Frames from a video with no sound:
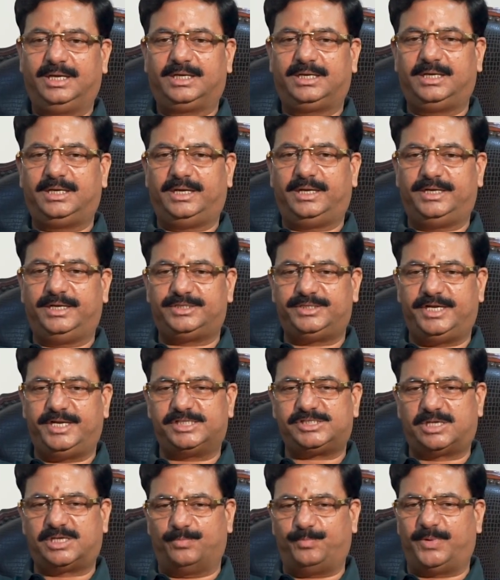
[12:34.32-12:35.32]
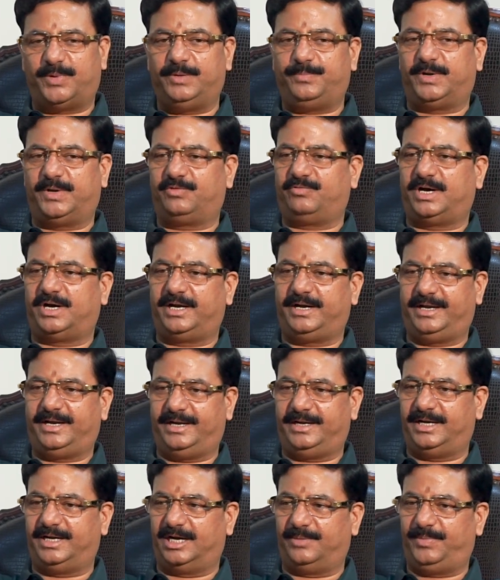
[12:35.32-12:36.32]
कि इतने संपन्न परिवार हैं
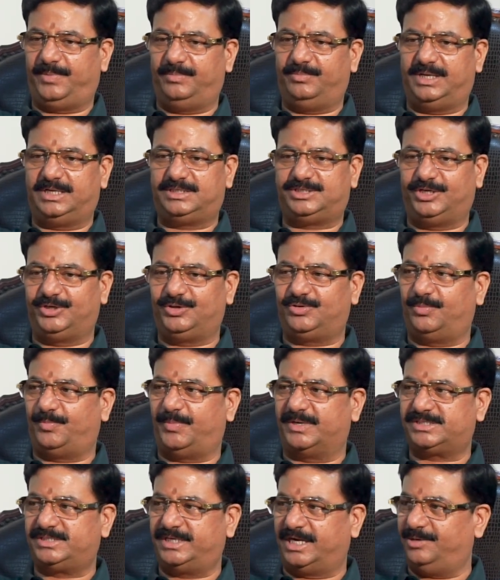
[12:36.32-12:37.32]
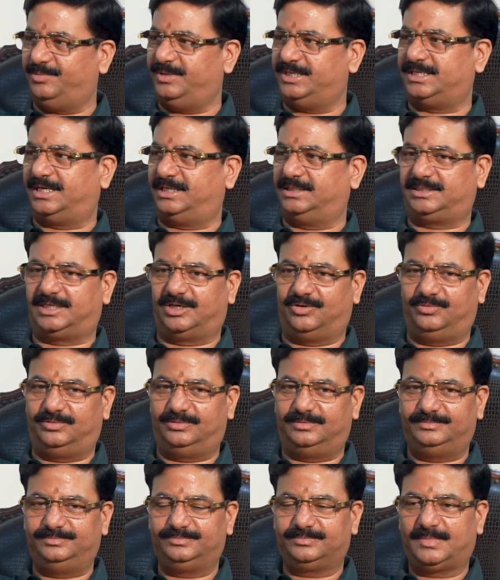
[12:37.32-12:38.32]
यहाँ पे मैं जिनको पर्सनल भी जानता हूँ
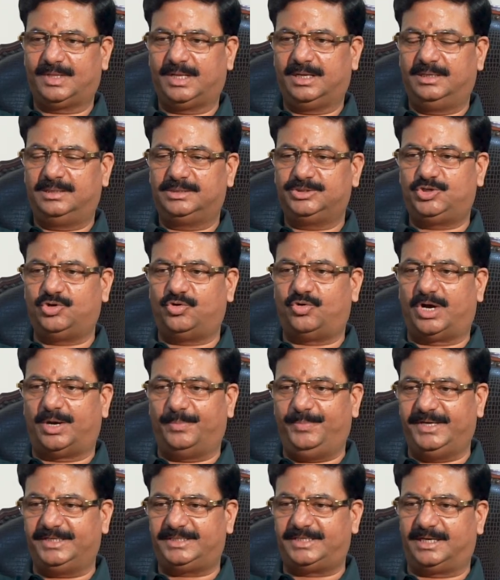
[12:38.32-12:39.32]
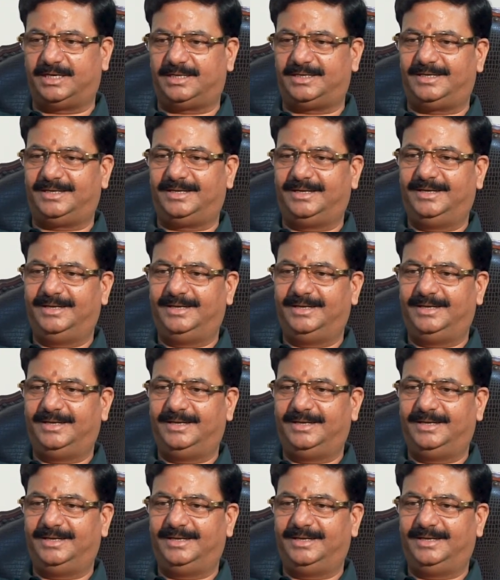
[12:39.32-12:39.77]
जो अभी तक